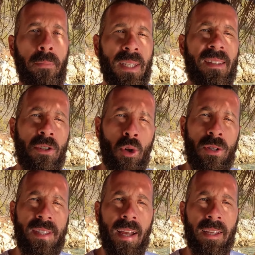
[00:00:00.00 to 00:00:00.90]
ve basınç
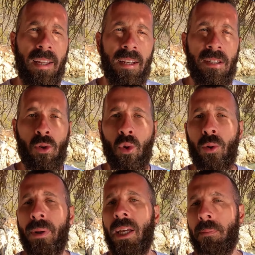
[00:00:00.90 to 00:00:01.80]
göstergeleri
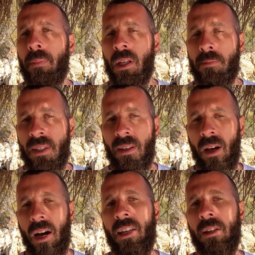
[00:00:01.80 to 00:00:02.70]
scuba
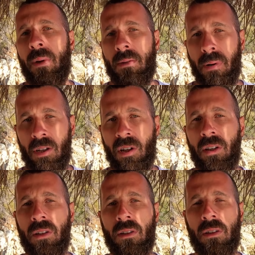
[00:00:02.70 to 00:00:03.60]
ekipmanımızın ayrılmaz
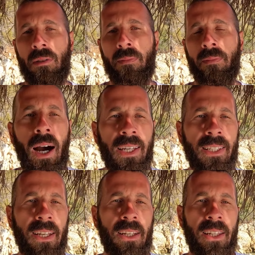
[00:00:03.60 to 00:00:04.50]
parçalarıdır.
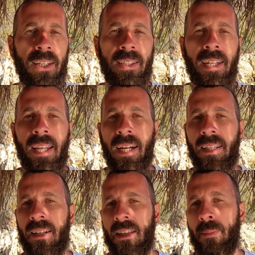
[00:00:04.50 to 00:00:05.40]
Hangi derinlikte ne
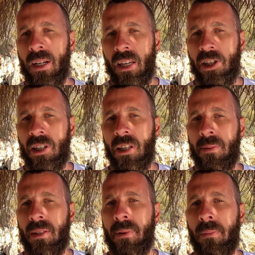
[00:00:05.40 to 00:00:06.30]
kadar zaman
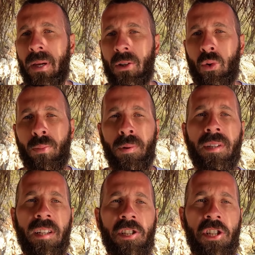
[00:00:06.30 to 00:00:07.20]
geçirdiğimizi bilmek
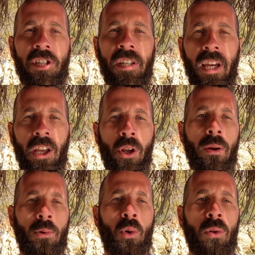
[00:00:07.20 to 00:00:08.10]
tüplü dalış için en
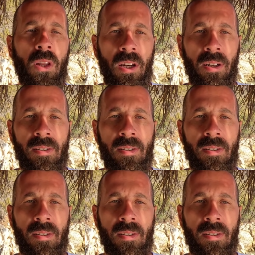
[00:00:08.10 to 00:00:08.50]
önemli konular